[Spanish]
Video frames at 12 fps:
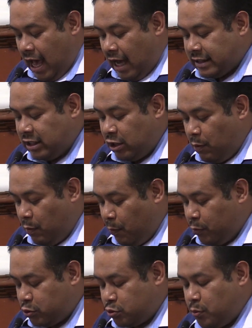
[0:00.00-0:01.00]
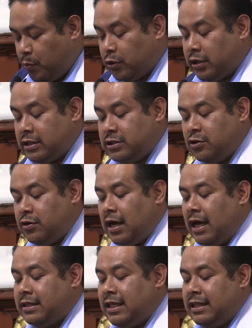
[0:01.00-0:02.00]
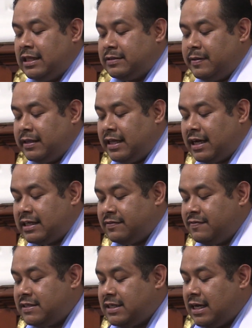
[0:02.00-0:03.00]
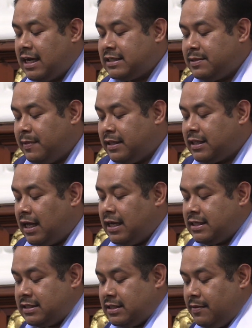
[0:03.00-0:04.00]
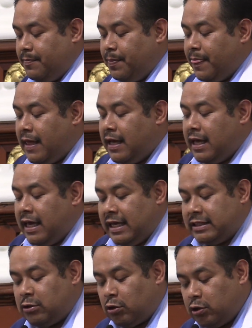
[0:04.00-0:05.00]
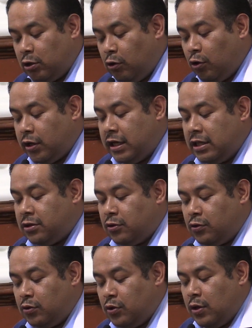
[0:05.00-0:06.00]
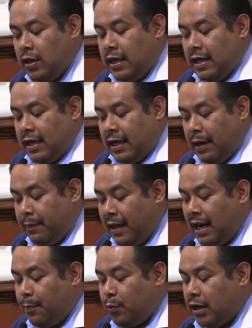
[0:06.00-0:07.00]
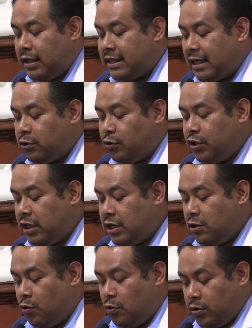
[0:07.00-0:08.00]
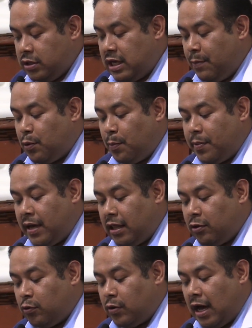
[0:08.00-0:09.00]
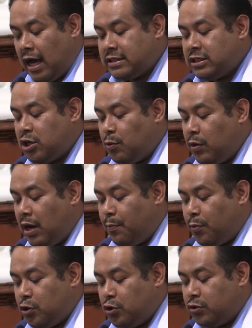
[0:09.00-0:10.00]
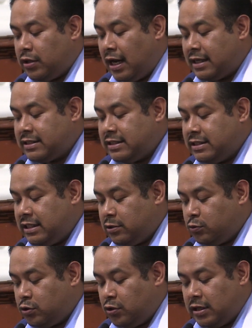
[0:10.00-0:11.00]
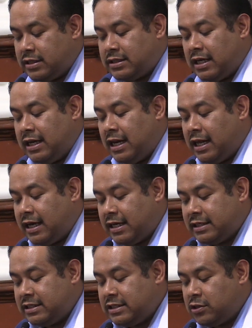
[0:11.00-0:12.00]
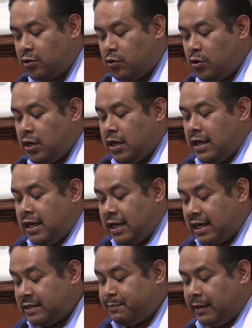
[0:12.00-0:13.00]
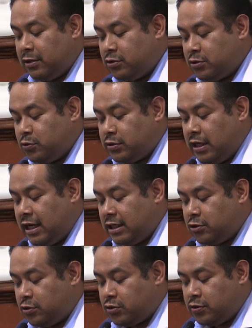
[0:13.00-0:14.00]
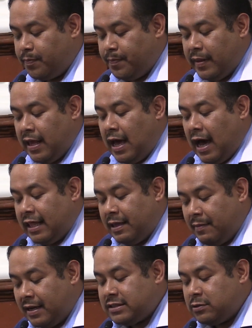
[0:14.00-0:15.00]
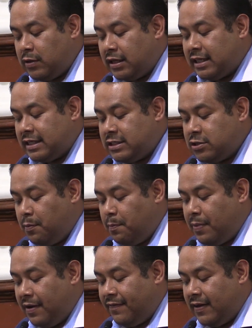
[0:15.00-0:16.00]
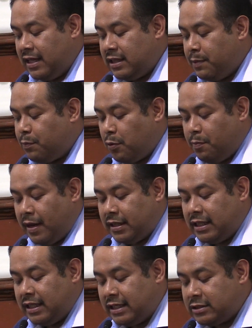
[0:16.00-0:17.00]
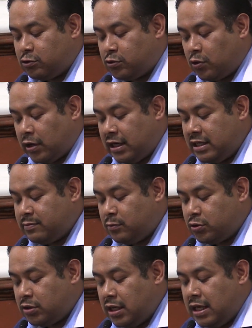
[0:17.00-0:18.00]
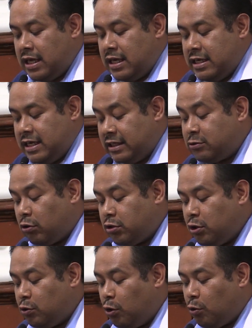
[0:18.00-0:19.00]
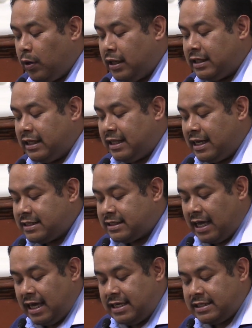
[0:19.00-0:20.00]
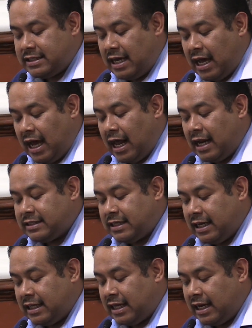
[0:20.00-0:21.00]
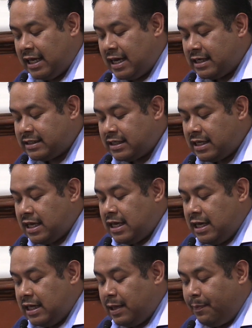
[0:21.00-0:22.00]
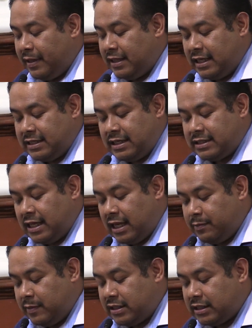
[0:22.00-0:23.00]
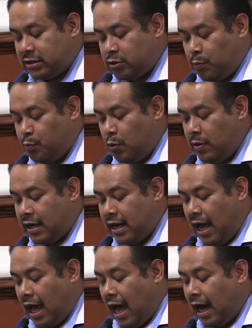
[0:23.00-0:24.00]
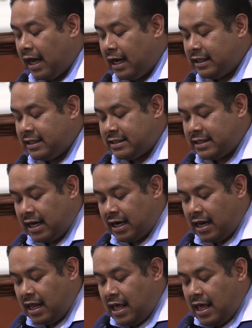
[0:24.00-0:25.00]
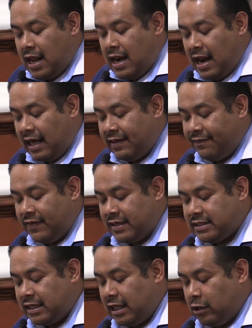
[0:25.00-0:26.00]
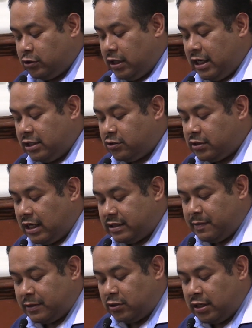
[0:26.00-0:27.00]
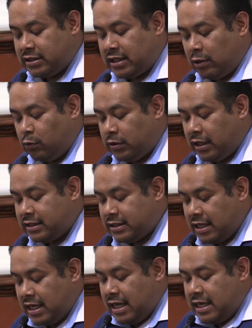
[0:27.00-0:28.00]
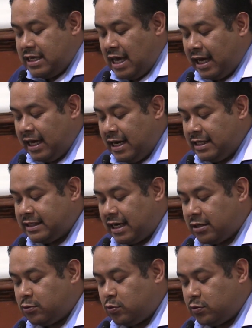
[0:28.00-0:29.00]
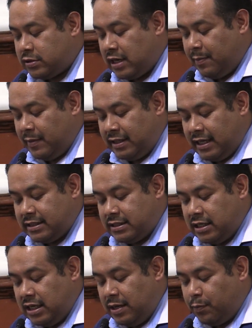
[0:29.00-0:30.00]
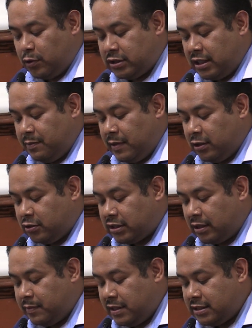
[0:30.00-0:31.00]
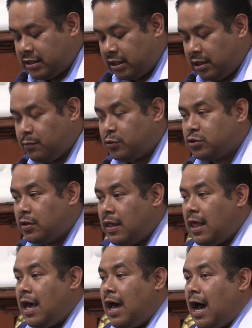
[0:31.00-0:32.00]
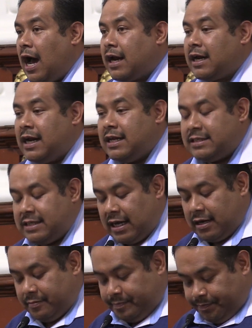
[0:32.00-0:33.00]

así como su protección ante desventajas físicas y mentales. En su artículo 5 que vela por el trato digno y apropiado, así como el apoyo de las instituciones en el ejercicio y respeto de sus derechos, además de una atención preferente por parte de esos organismos y en su artículo 43 que insta a las secretarías y dependencias de la Administración Pública a garantizar la defensa de los derechos de las personas adultas y agilizar sus trámites y procedimientos administrativos a realizar.